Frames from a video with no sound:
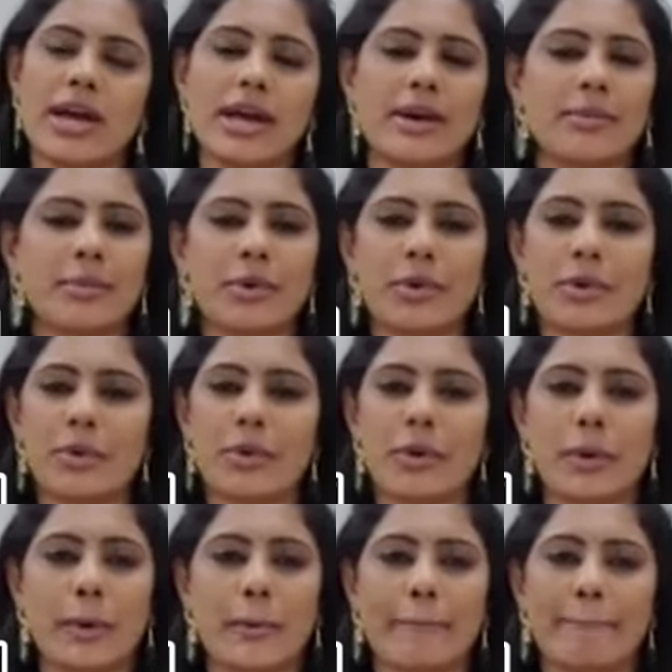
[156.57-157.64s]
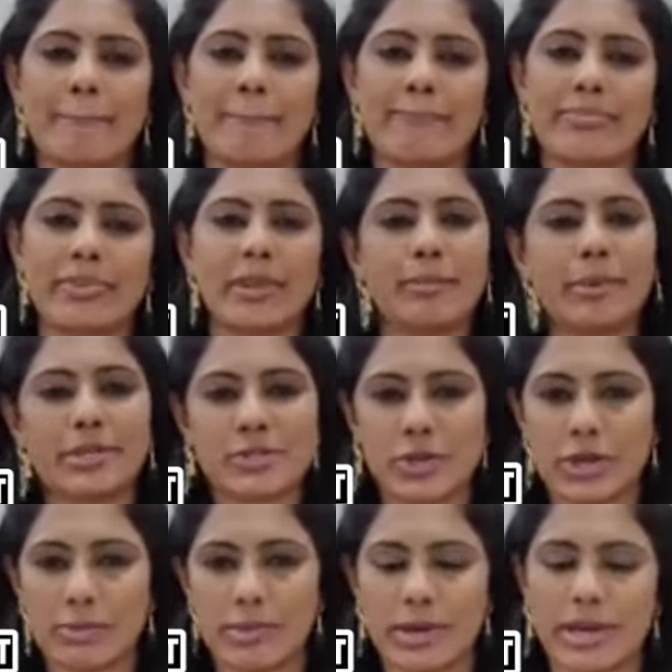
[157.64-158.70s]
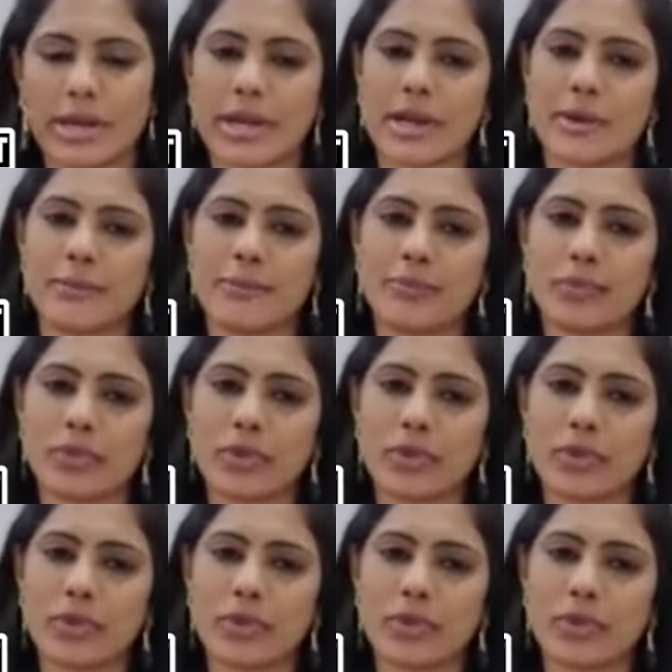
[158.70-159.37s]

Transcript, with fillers: அப்போது இப்படி சொல்லி பாருங்கள்